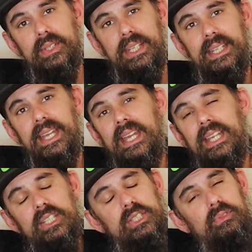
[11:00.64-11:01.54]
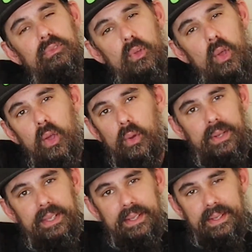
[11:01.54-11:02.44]
gedreht. Ich schwöre
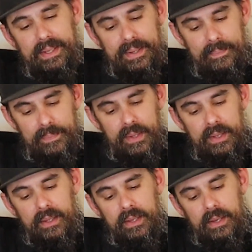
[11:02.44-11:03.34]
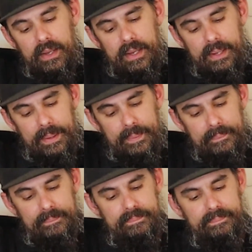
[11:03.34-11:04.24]
euch. Ja.
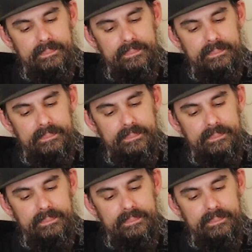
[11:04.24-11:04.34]
Ähm,